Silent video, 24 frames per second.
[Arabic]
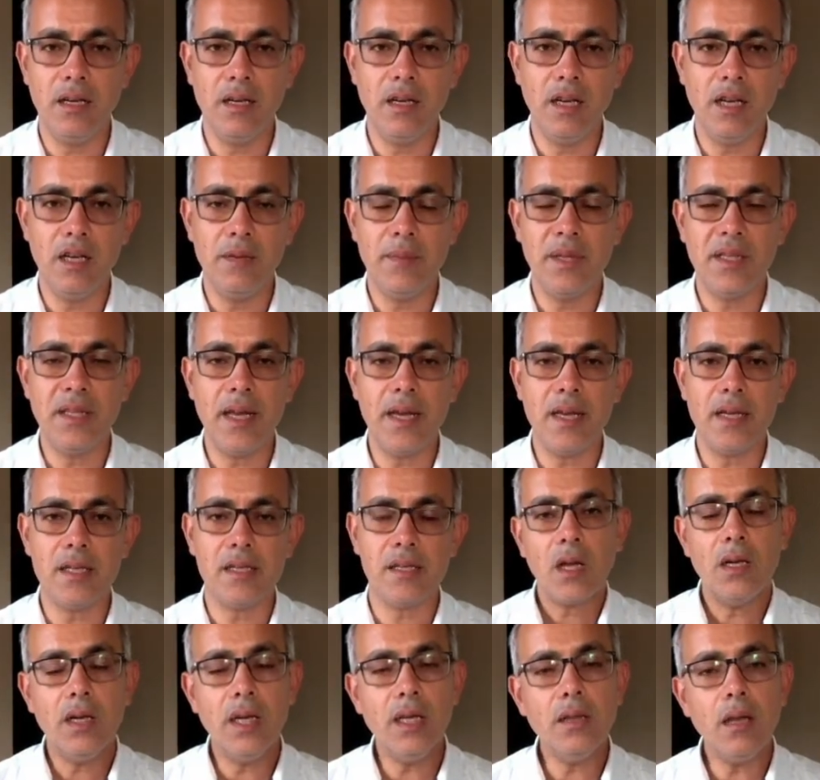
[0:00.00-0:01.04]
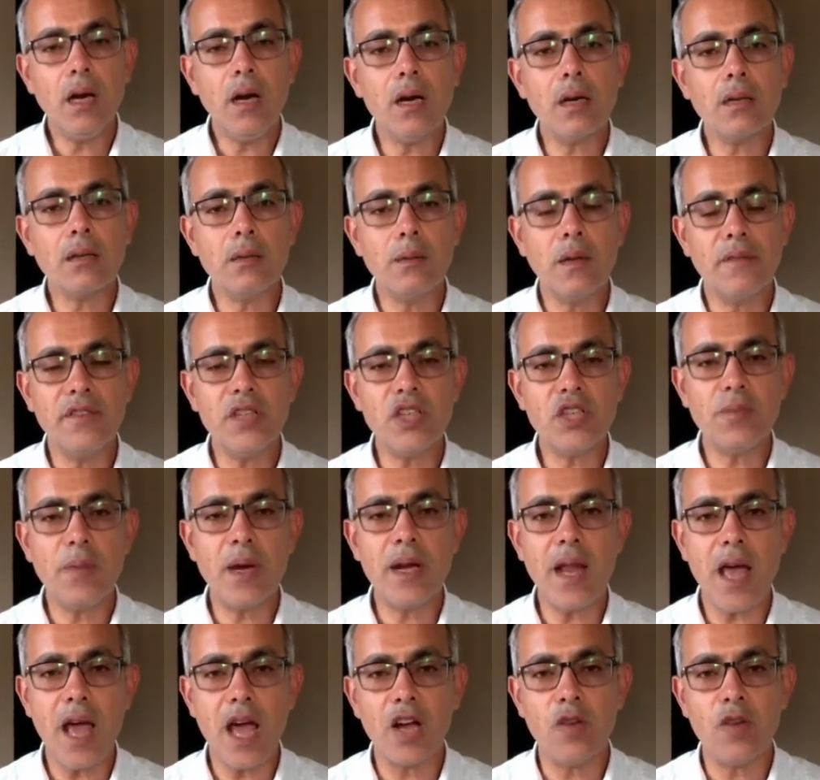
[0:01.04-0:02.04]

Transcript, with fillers: المدارس ليه النهارده ما فيش منهج